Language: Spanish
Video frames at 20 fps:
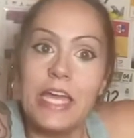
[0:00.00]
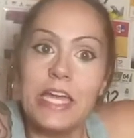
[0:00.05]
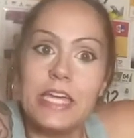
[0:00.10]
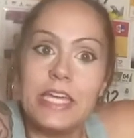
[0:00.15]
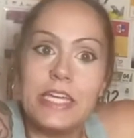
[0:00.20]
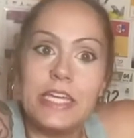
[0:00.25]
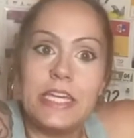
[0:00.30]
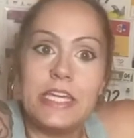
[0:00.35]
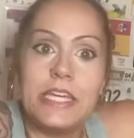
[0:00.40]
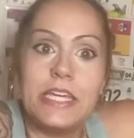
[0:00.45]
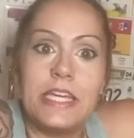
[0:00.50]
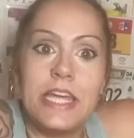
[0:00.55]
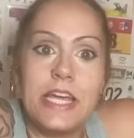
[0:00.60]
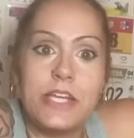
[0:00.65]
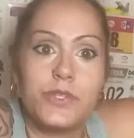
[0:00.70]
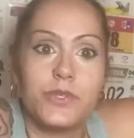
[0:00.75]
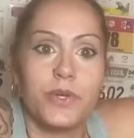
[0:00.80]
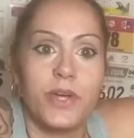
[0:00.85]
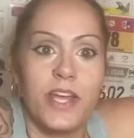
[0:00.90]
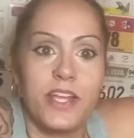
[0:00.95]
Y
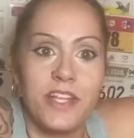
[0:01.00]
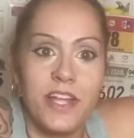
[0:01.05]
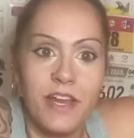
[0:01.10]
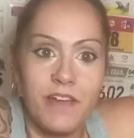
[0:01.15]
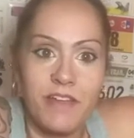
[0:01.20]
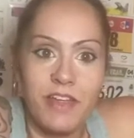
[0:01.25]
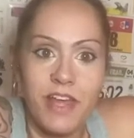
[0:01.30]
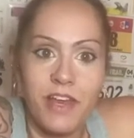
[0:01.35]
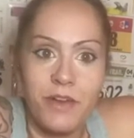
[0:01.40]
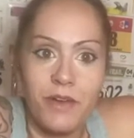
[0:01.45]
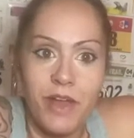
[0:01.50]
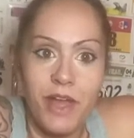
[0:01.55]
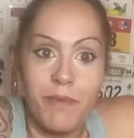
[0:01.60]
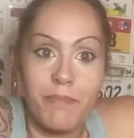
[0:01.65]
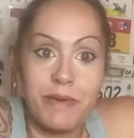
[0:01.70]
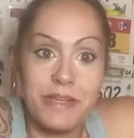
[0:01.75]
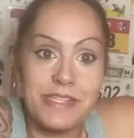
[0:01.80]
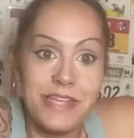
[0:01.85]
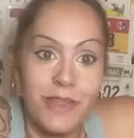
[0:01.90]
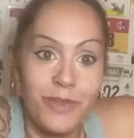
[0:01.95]
eso, que estas navidades no las
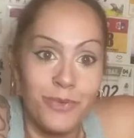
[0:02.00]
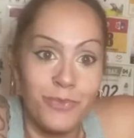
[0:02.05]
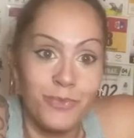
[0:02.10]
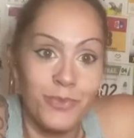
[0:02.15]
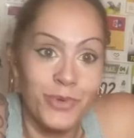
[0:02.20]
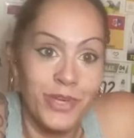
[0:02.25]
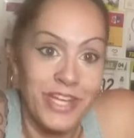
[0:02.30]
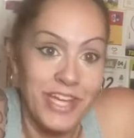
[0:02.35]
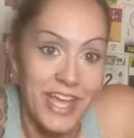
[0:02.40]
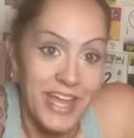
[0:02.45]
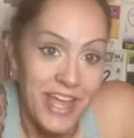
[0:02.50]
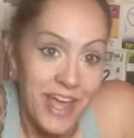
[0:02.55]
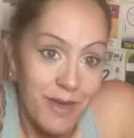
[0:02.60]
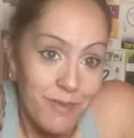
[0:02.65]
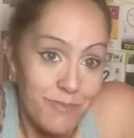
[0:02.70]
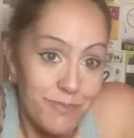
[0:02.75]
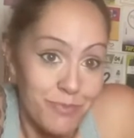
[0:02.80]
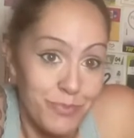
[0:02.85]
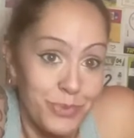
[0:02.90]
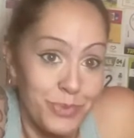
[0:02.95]
he pasado muy
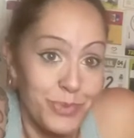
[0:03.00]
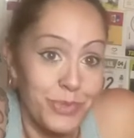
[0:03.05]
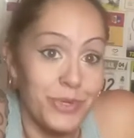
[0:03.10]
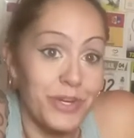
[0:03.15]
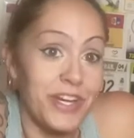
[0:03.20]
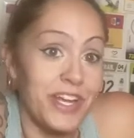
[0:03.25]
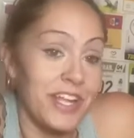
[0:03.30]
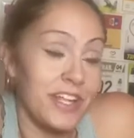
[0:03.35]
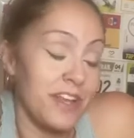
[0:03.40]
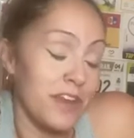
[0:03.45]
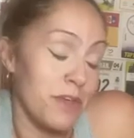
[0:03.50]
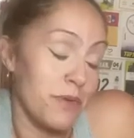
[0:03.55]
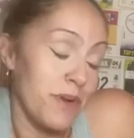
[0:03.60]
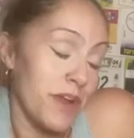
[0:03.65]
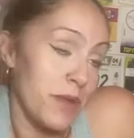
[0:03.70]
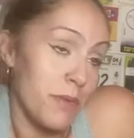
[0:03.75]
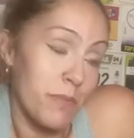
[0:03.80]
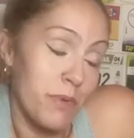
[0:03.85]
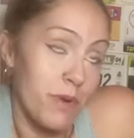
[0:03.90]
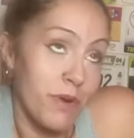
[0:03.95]
allá porque he tenido
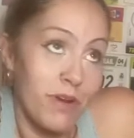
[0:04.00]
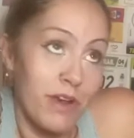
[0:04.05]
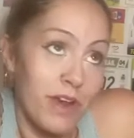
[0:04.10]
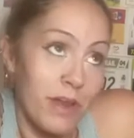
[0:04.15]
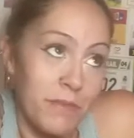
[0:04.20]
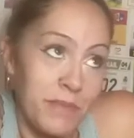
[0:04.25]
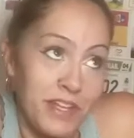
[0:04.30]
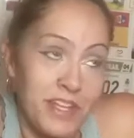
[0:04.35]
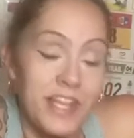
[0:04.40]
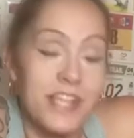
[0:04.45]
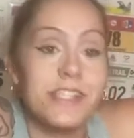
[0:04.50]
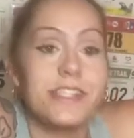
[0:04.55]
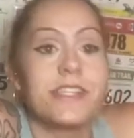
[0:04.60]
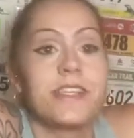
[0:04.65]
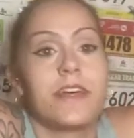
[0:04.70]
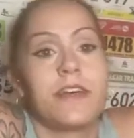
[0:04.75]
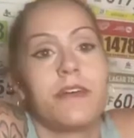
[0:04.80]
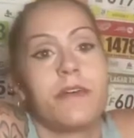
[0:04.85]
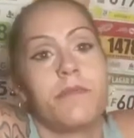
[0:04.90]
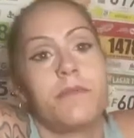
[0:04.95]
varios
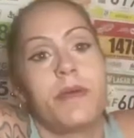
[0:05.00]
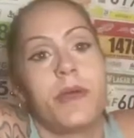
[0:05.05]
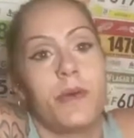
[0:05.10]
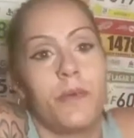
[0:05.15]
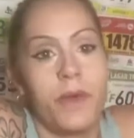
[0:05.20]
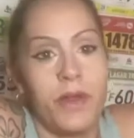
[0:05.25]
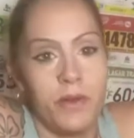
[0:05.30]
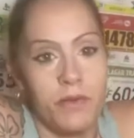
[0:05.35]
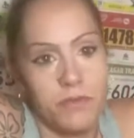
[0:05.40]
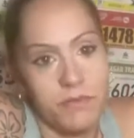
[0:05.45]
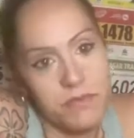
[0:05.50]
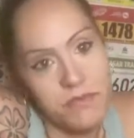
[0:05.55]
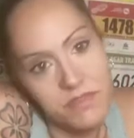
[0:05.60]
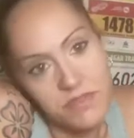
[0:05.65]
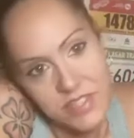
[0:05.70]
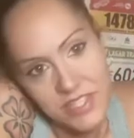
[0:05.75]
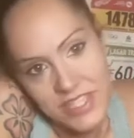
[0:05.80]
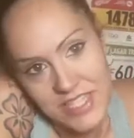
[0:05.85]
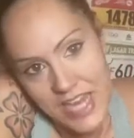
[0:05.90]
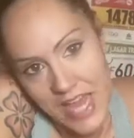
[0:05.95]
problemitas, pero bueno,
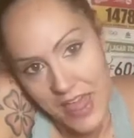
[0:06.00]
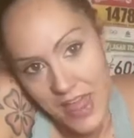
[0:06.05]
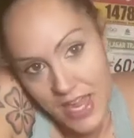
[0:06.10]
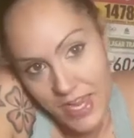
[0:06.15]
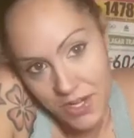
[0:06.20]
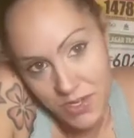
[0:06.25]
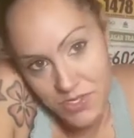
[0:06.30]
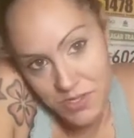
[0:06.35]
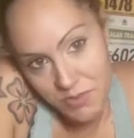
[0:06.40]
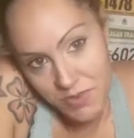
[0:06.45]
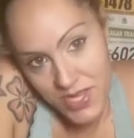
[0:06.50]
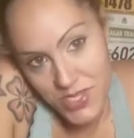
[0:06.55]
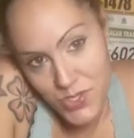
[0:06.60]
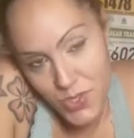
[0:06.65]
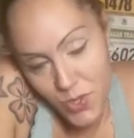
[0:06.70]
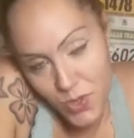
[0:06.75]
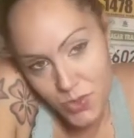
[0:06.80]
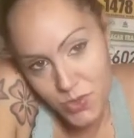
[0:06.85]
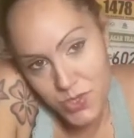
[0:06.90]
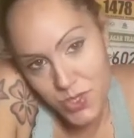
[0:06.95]
nada que no se puedan
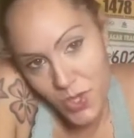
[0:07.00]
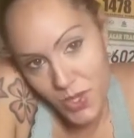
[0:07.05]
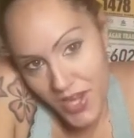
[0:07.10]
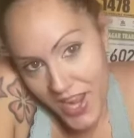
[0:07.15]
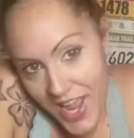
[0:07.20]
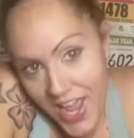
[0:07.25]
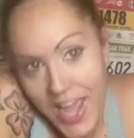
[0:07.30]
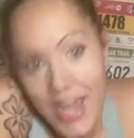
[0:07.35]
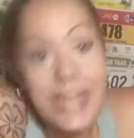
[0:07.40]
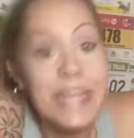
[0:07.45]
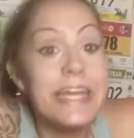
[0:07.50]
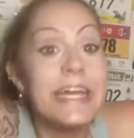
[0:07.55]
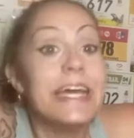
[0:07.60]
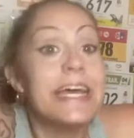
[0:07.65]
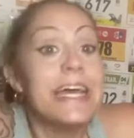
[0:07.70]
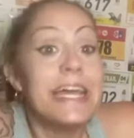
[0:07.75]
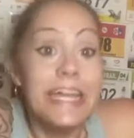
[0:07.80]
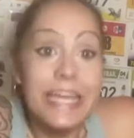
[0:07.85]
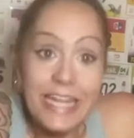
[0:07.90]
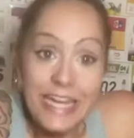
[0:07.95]
solucionar.
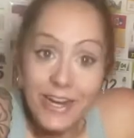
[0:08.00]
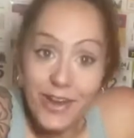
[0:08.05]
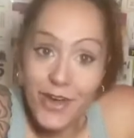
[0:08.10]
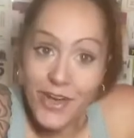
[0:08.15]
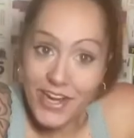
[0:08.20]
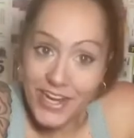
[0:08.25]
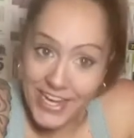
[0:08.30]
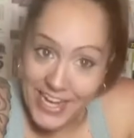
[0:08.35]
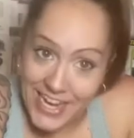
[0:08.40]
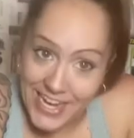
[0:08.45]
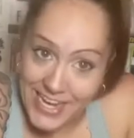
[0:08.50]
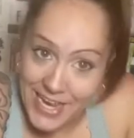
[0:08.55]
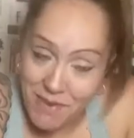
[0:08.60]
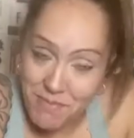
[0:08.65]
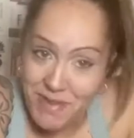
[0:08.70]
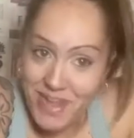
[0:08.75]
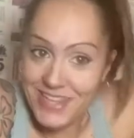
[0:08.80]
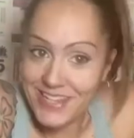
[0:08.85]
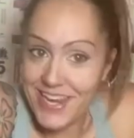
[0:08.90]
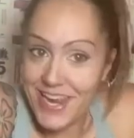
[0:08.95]
Y los reyes
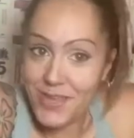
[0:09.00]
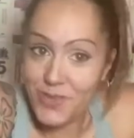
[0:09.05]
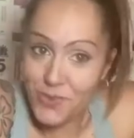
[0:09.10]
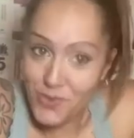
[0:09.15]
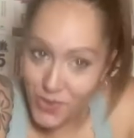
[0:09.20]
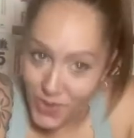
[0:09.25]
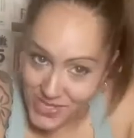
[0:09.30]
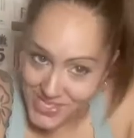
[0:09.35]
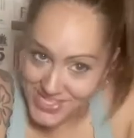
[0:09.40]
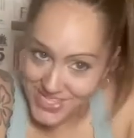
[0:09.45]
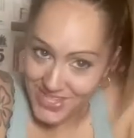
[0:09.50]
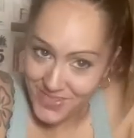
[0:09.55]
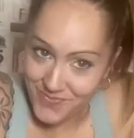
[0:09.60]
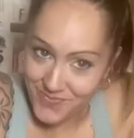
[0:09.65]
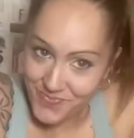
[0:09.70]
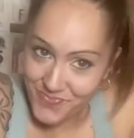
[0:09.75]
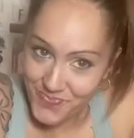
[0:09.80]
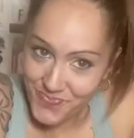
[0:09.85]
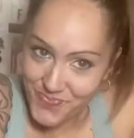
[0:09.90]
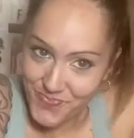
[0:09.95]
me han traído un coche.
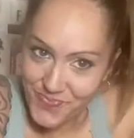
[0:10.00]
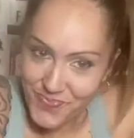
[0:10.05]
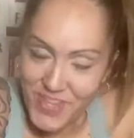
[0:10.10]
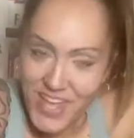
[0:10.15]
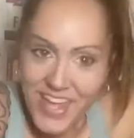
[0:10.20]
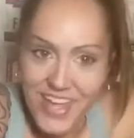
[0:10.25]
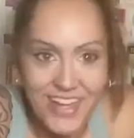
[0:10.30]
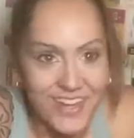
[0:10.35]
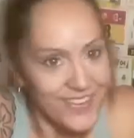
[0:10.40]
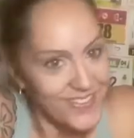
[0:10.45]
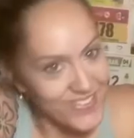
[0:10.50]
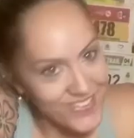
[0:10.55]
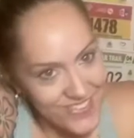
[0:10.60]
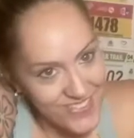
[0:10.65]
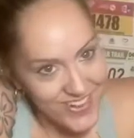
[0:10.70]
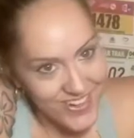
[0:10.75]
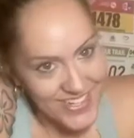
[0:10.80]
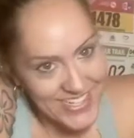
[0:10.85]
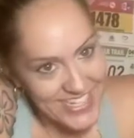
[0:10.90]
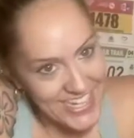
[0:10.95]
Un
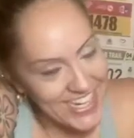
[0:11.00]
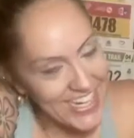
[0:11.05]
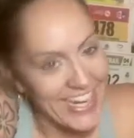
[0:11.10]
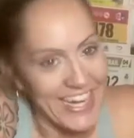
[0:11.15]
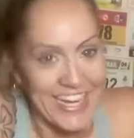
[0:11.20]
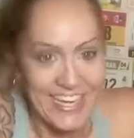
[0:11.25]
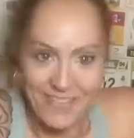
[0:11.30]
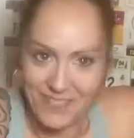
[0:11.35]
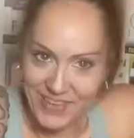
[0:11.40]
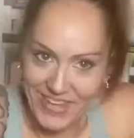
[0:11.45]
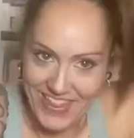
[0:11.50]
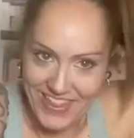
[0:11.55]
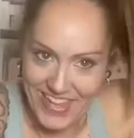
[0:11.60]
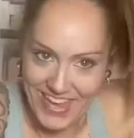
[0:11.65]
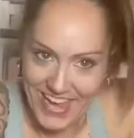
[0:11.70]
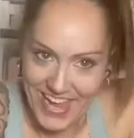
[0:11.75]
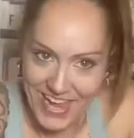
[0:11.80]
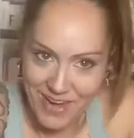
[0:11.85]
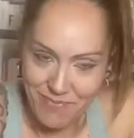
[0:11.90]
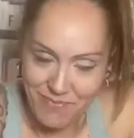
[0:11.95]
coche que les voy a
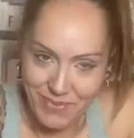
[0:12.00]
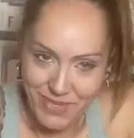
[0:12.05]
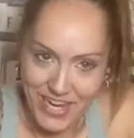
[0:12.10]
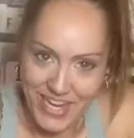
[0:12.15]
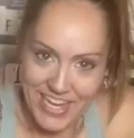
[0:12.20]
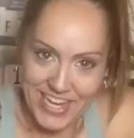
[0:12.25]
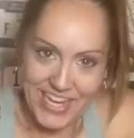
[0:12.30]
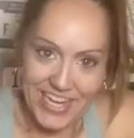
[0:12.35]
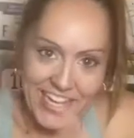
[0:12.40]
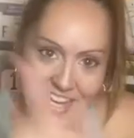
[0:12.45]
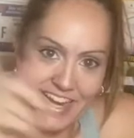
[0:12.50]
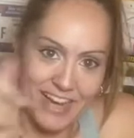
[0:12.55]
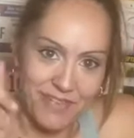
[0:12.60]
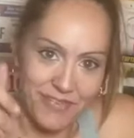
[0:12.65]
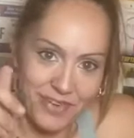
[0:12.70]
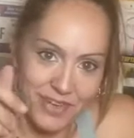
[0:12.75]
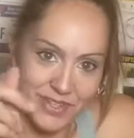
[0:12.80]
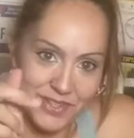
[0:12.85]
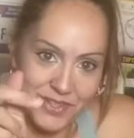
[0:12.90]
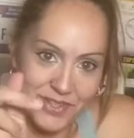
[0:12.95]
dejar por aquí la
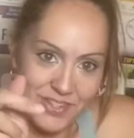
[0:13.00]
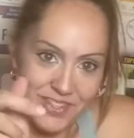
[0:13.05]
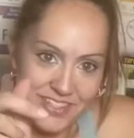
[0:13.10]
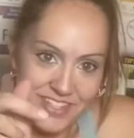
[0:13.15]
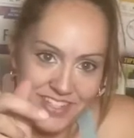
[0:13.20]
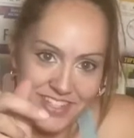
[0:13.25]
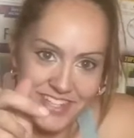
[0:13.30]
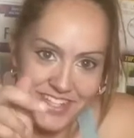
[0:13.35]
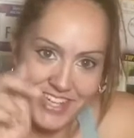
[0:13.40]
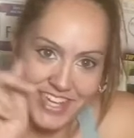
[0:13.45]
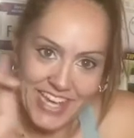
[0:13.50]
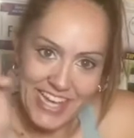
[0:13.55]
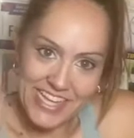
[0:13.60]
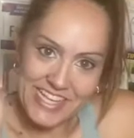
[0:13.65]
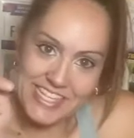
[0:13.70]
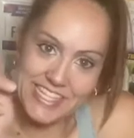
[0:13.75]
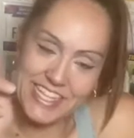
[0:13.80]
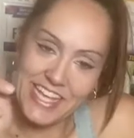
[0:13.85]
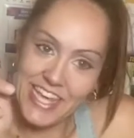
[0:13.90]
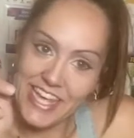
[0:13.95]
foto.
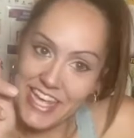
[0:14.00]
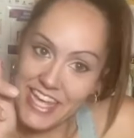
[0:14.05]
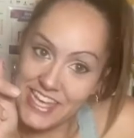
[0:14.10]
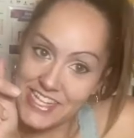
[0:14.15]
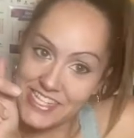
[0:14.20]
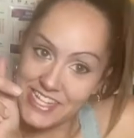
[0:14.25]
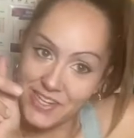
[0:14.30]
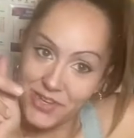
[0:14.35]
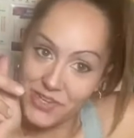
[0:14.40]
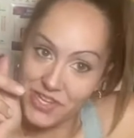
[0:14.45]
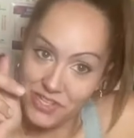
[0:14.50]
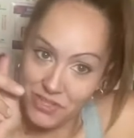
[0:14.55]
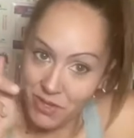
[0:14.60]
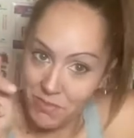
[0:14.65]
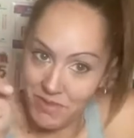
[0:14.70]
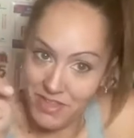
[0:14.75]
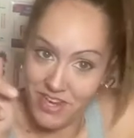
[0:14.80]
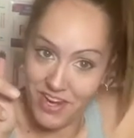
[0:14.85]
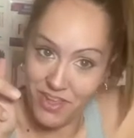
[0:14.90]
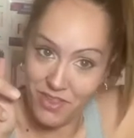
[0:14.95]
Este es el cochito
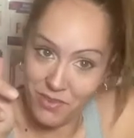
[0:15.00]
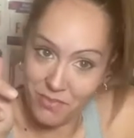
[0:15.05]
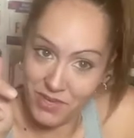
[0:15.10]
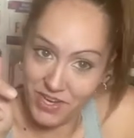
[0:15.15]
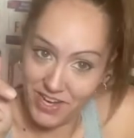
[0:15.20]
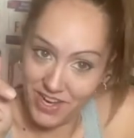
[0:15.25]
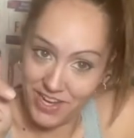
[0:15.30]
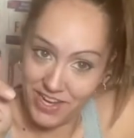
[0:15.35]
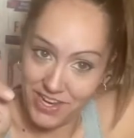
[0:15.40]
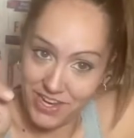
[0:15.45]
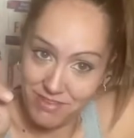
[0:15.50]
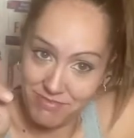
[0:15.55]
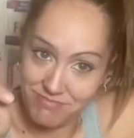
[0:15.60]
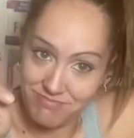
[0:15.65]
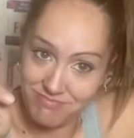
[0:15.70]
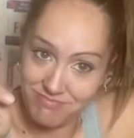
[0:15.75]
que me ha traído mis reyes.